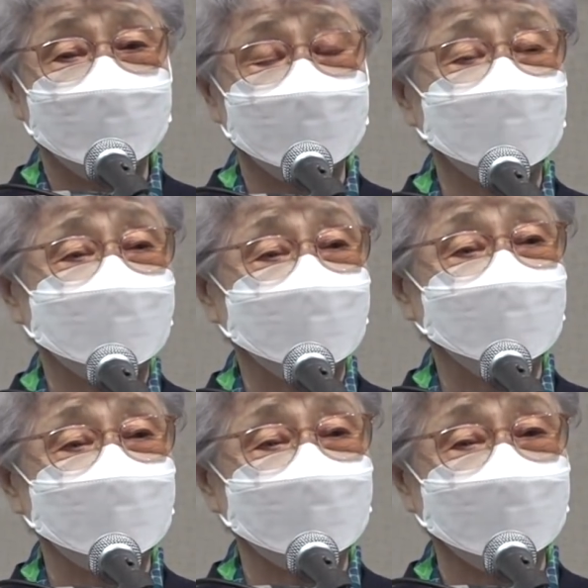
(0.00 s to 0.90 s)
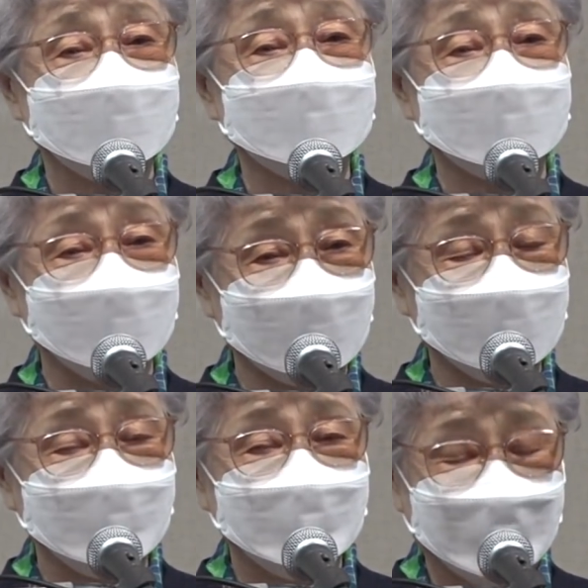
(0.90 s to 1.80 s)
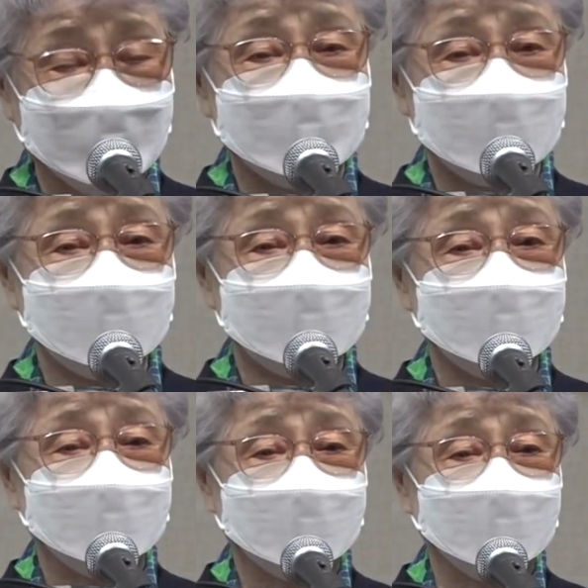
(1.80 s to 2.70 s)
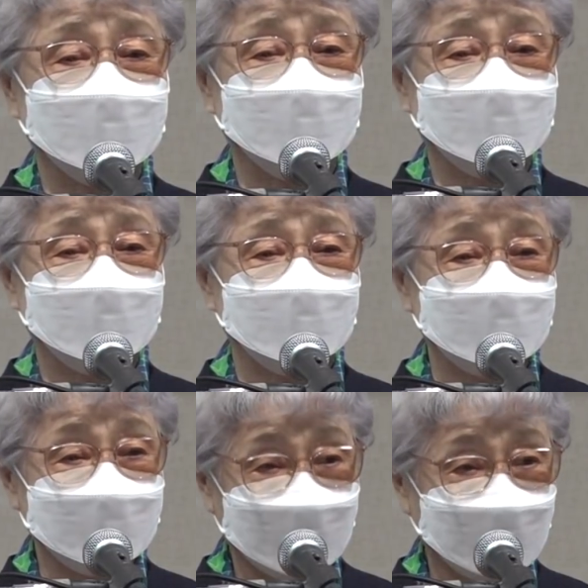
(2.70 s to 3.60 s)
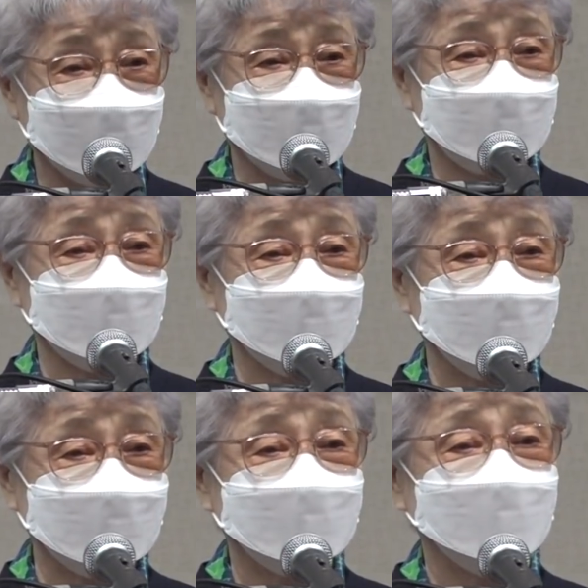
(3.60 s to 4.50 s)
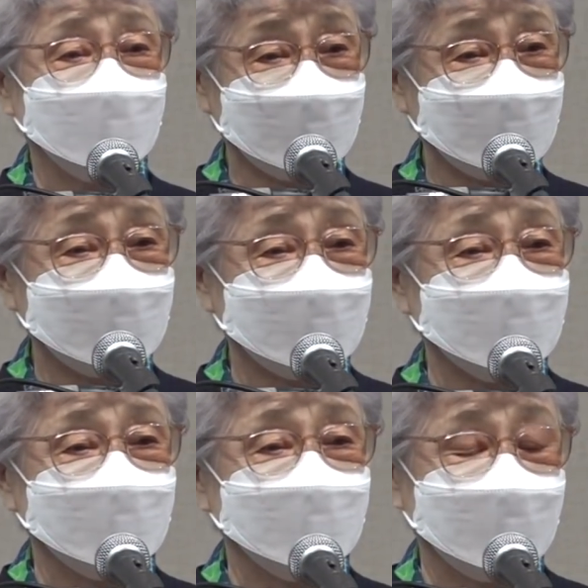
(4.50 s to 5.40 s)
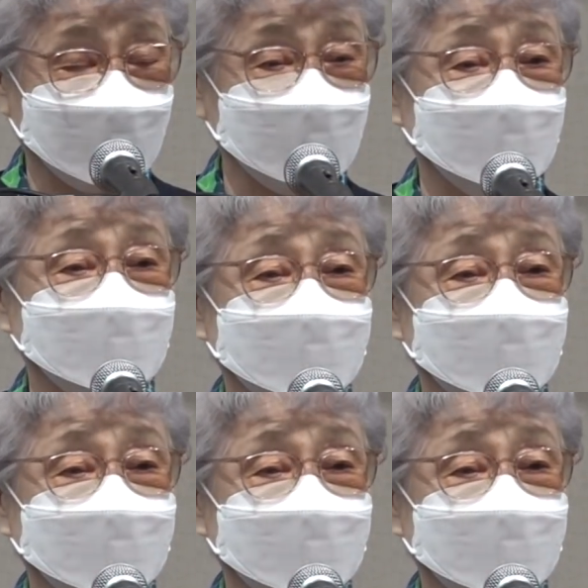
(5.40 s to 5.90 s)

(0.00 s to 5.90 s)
大きな報道があってそしてあの「こんなこと聞いてたよ」って言って、